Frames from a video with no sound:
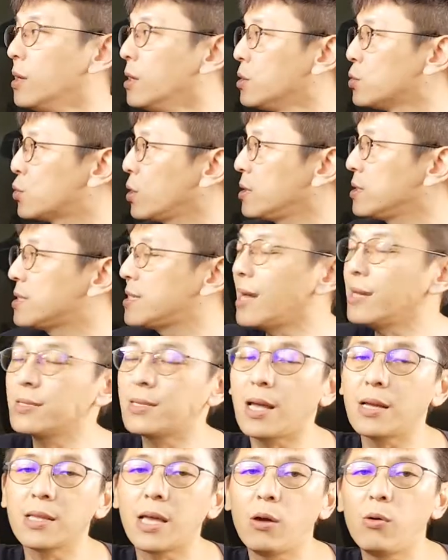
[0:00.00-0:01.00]
所以像这
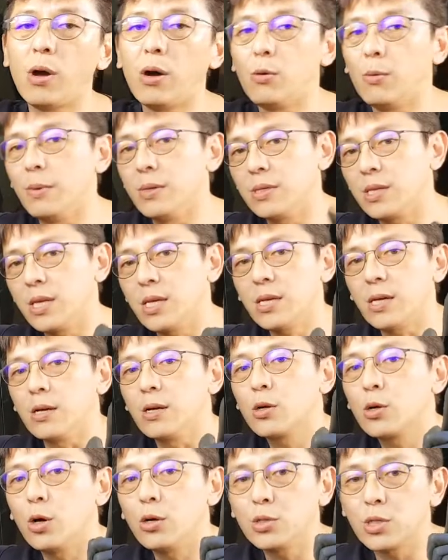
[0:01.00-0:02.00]
样弹簧，我们第一个
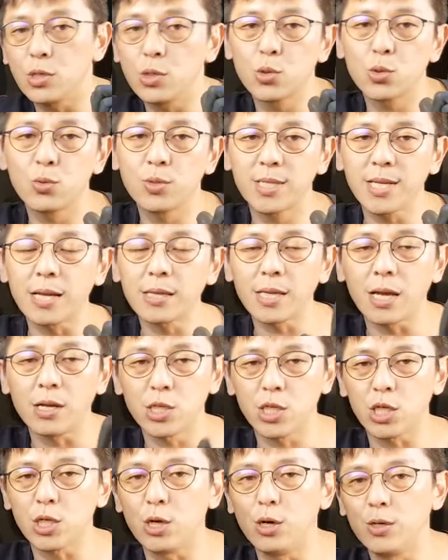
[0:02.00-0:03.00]
公斤数降到
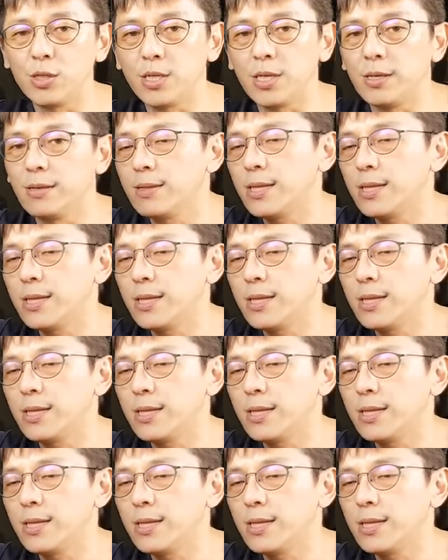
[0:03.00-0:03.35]
七公斤，